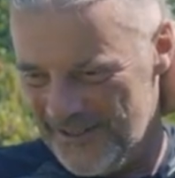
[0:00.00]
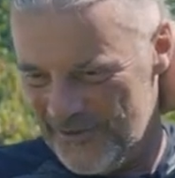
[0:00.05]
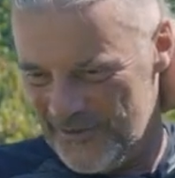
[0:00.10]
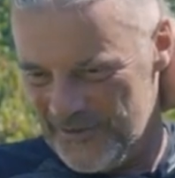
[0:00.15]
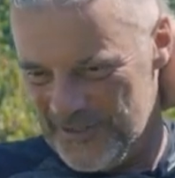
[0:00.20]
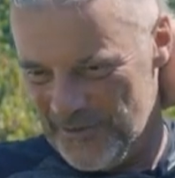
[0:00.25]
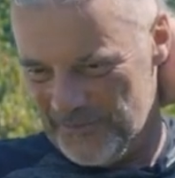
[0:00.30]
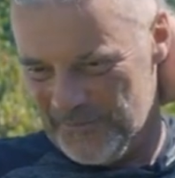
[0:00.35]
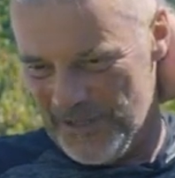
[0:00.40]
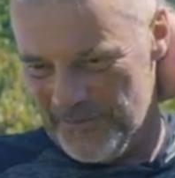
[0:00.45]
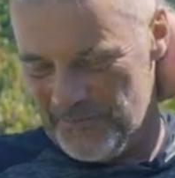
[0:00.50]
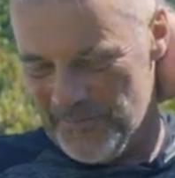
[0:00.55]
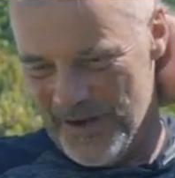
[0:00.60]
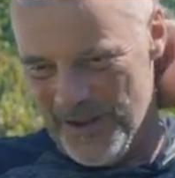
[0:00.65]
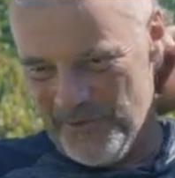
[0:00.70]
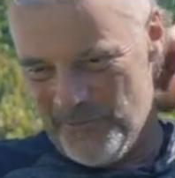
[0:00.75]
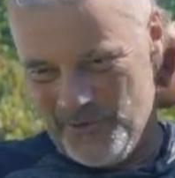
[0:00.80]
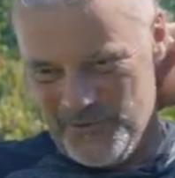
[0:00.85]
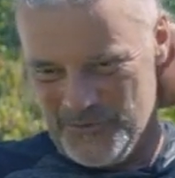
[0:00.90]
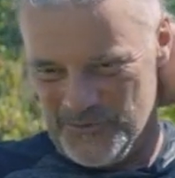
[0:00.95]
que c'est peut-être pas
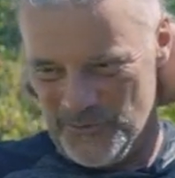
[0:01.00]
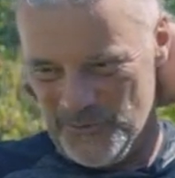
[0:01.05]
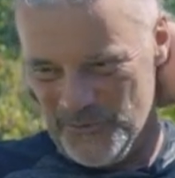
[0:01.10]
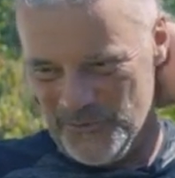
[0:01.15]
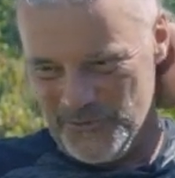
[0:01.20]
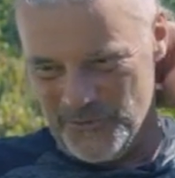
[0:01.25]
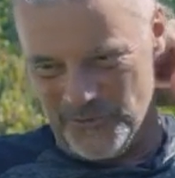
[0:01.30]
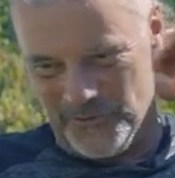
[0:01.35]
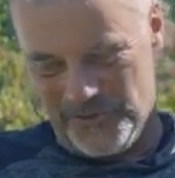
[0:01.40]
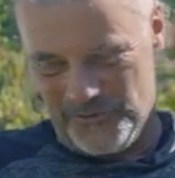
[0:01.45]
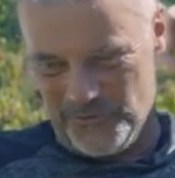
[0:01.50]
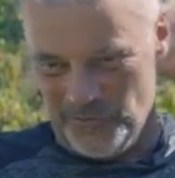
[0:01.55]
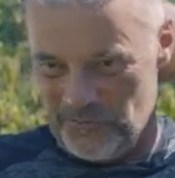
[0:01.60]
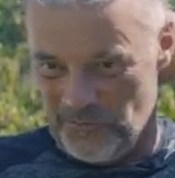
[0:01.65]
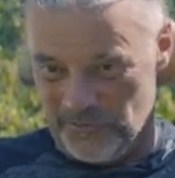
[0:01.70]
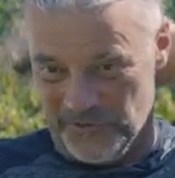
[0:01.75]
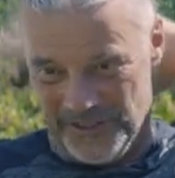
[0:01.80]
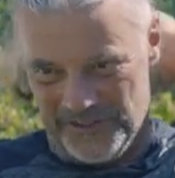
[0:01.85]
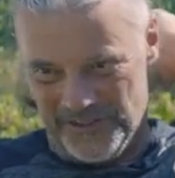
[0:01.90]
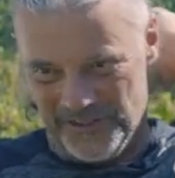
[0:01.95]
la bonne solution et tout le
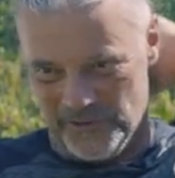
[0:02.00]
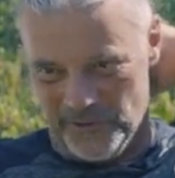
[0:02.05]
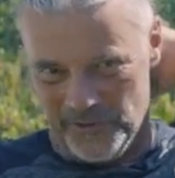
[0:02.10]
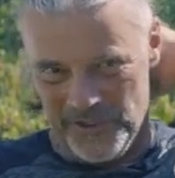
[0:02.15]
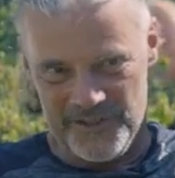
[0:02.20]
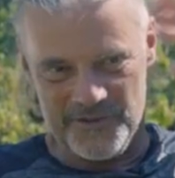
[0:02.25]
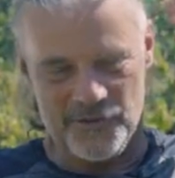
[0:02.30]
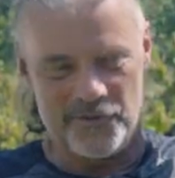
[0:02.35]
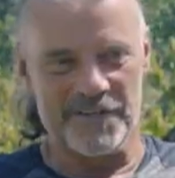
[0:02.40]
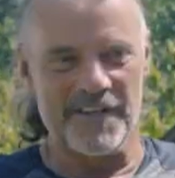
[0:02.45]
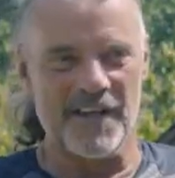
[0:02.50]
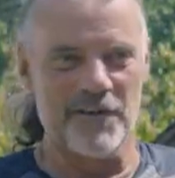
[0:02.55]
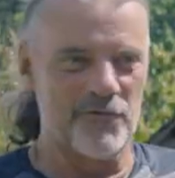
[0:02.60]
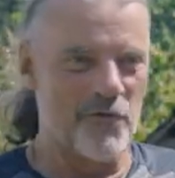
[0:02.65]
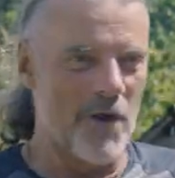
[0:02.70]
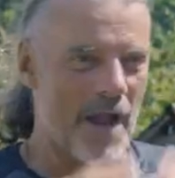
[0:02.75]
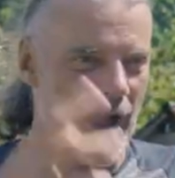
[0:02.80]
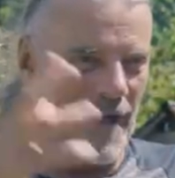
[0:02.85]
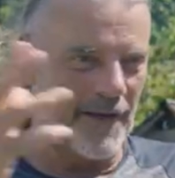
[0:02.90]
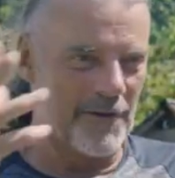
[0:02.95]
monde est étonné de son
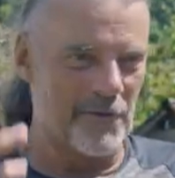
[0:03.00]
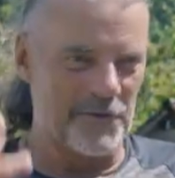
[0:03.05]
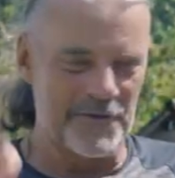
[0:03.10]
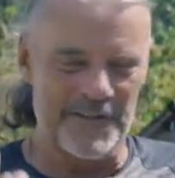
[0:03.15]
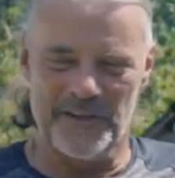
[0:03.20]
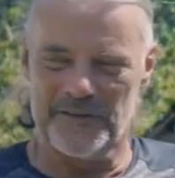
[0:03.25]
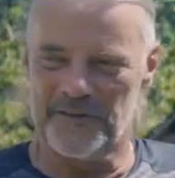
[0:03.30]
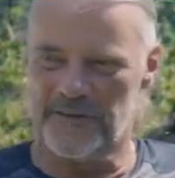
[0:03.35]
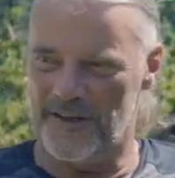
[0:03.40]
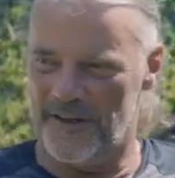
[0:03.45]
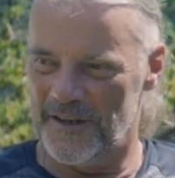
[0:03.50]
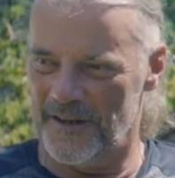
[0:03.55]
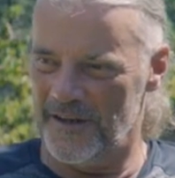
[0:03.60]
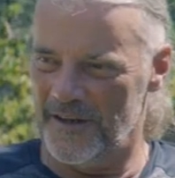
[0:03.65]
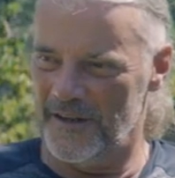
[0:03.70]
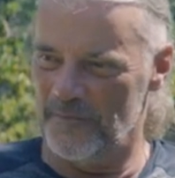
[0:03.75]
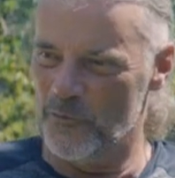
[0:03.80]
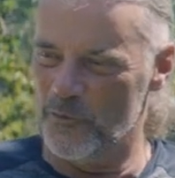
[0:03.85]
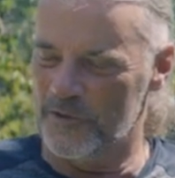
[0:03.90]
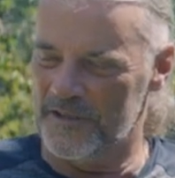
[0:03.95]
savoir concernant les,
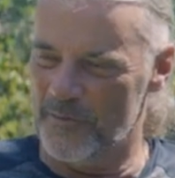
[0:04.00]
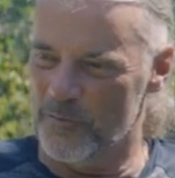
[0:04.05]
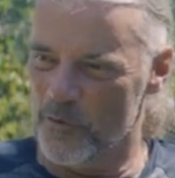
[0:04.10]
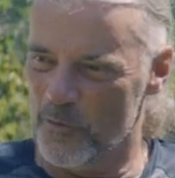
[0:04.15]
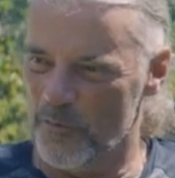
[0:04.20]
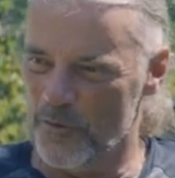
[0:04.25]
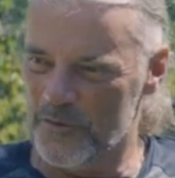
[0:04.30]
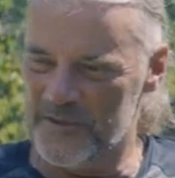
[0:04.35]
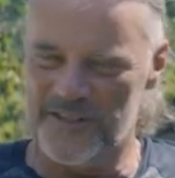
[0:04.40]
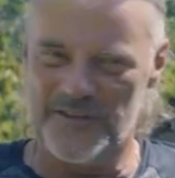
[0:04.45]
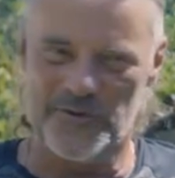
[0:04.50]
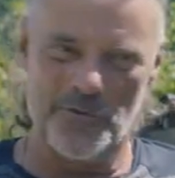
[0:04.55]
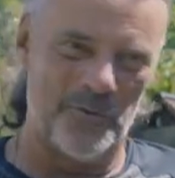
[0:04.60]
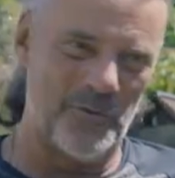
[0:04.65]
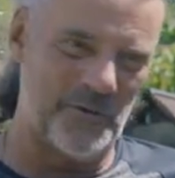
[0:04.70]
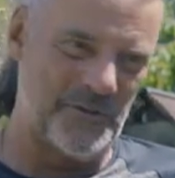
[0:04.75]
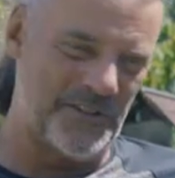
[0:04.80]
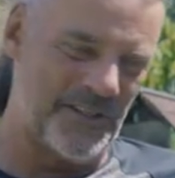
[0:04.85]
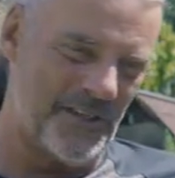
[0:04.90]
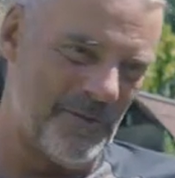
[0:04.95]
multiples
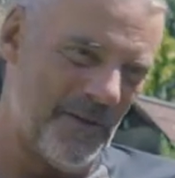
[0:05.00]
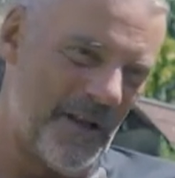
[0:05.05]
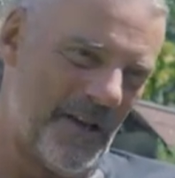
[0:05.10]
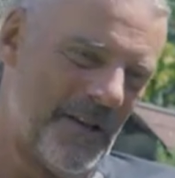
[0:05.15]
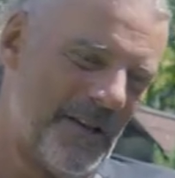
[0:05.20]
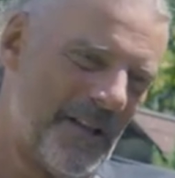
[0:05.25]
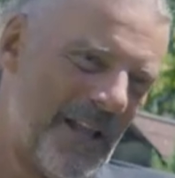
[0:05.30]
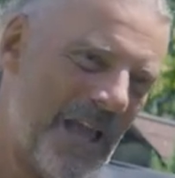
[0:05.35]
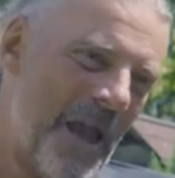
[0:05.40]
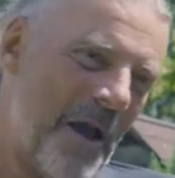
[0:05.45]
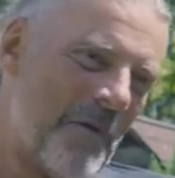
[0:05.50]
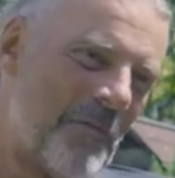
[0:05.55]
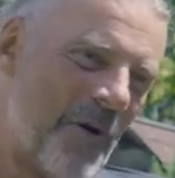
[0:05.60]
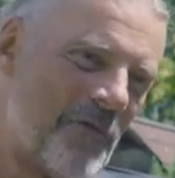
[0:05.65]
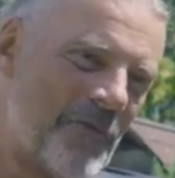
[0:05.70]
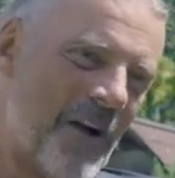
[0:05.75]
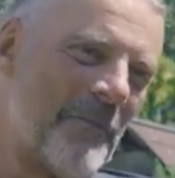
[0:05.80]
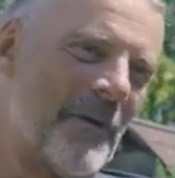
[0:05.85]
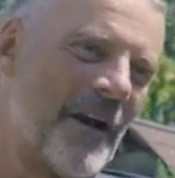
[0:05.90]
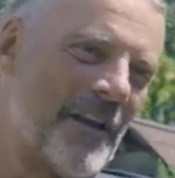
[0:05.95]
positions possibles. Mais
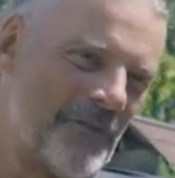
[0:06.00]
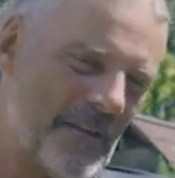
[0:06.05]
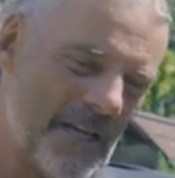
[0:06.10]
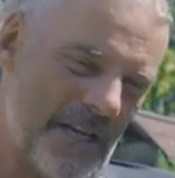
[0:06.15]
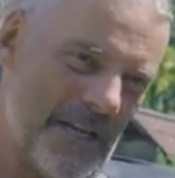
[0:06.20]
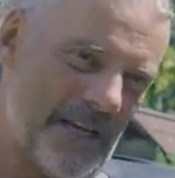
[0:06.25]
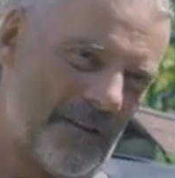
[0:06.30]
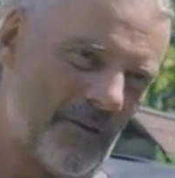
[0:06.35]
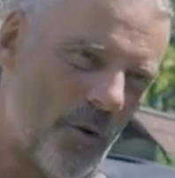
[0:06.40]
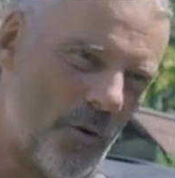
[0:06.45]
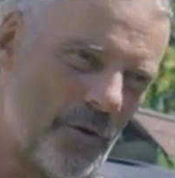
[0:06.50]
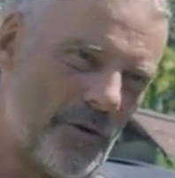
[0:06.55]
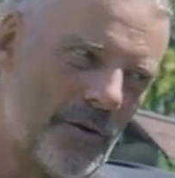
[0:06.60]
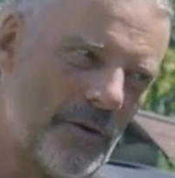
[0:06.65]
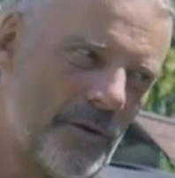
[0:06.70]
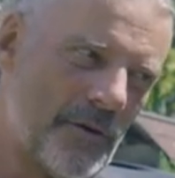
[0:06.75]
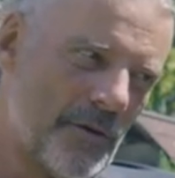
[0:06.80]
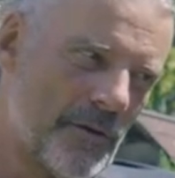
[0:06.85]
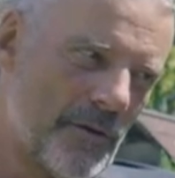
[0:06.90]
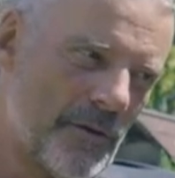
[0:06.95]
enfin, bref.
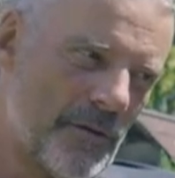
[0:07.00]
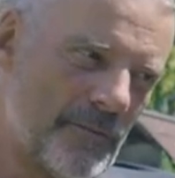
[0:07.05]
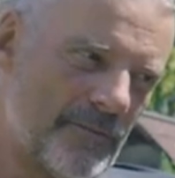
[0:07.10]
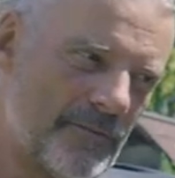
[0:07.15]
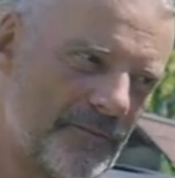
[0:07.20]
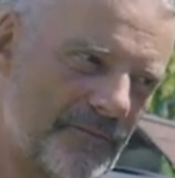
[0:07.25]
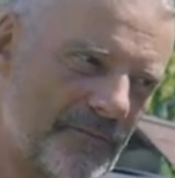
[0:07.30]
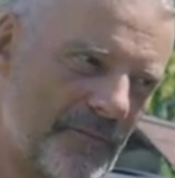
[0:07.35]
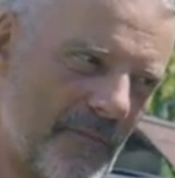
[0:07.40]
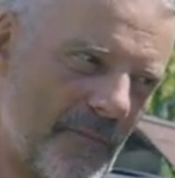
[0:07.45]
Donc. Euh,